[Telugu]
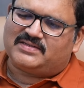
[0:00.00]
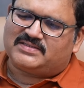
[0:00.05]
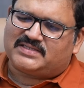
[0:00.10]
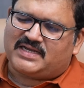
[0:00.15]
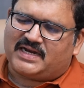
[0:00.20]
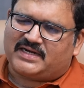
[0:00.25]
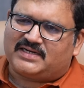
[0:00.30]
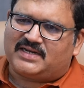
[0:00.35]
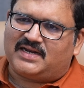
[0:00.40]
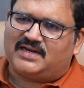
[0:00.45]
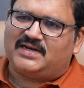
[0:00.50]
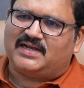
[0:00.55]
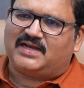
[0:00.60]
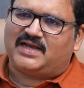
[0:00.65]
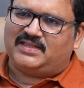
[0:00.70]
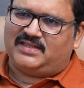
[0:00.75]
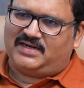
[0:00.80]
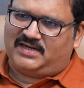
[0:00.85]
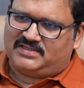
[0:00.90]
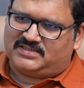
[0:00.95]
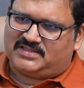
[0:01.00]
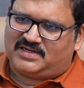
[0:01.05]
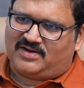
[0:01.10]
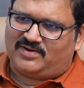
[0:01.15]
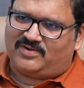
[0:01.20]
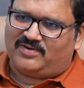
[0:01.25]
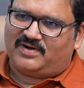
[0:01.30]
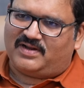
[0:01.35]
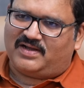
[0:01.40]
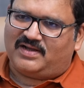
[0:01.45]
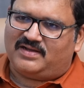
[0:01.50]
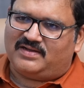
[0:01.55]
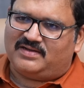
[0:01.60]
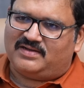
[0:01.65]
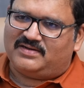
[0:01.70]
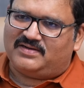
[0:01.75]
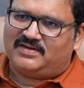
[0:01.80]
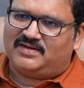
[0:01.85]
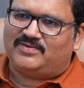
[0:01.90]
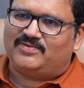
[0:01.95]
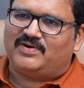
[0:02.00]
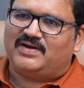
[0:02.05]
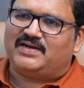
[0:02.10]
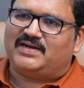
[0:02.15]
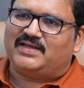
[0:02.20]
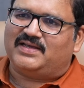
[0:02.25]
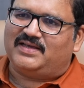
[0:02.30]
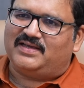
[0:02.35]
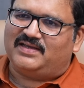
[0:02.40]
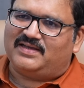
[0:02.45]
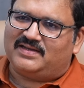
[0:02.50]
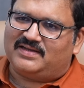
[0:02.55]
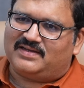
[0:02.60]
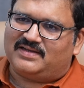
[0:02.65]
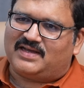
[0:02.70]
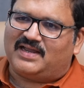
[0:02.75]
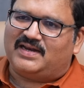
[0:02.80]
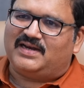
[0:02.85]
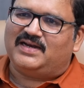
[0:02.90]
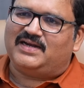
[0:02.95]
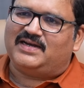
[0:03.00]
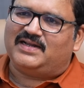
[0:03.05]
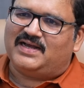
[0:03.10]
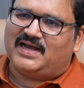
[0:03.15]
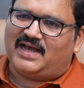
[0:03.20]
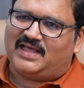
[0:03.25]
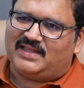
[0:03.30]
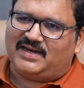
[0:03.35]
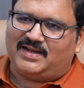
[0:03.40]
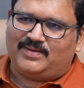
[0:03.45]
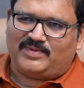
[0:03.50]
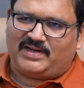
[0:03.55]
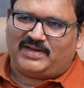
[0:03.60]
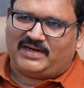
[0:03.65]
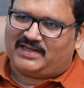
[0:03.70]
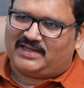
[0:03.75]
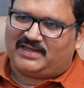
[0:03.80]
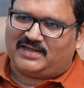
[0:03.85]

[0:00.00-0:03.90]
సెక్టర్ని కదిలించినా కూడా ఇటువంటి కన్నీటి గాథలే మనకి